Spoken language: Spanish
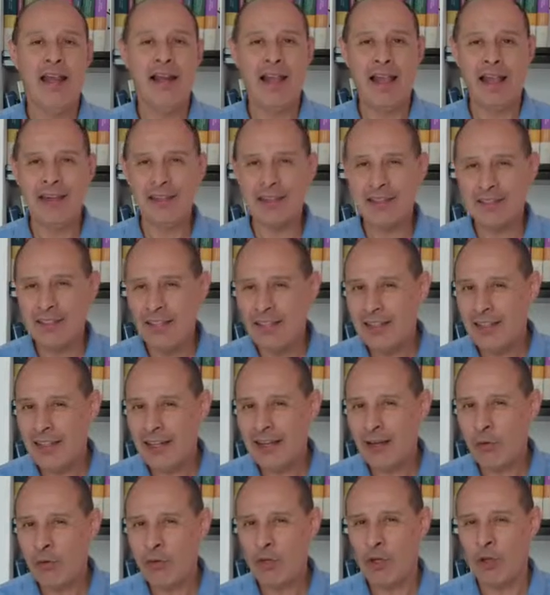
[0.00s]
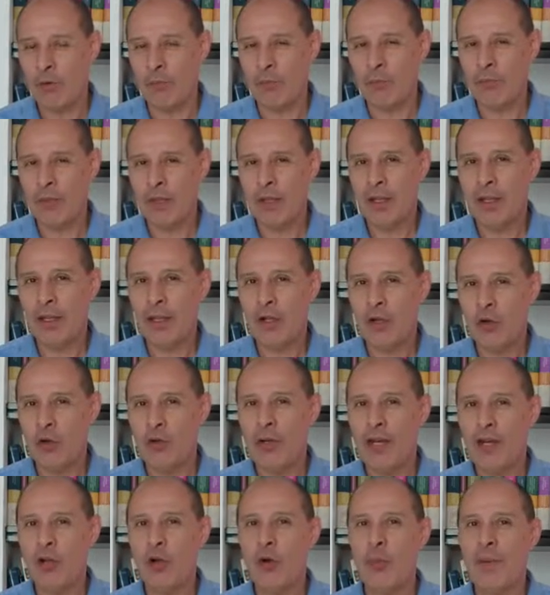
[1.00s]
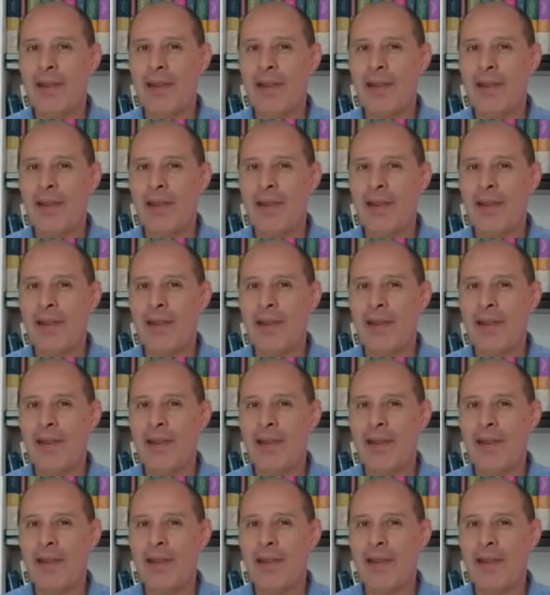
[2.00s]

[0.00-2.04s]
La reciente reunión con el